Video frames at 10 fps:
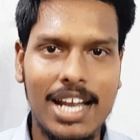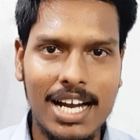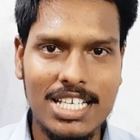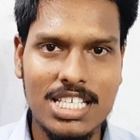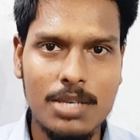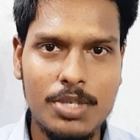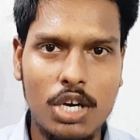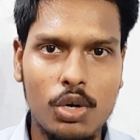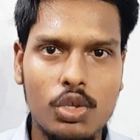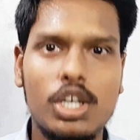நான்
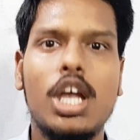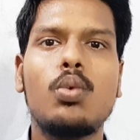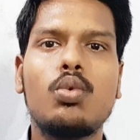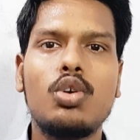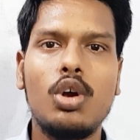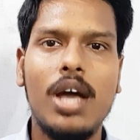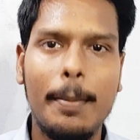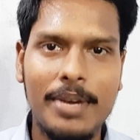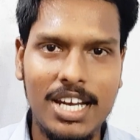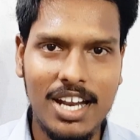டிஸ்கிரிப்ஷனில் கொடுத்துருக்கேன் உங்களோட
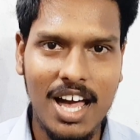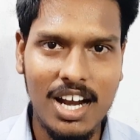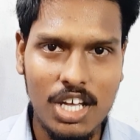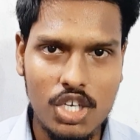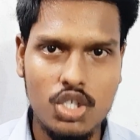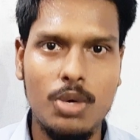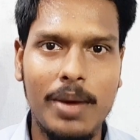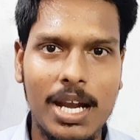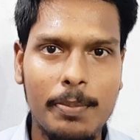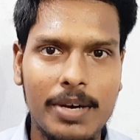அப்டேட்டடான ரெசியூம்
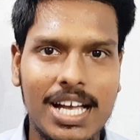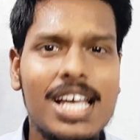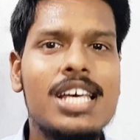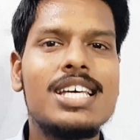அனுப்புங்க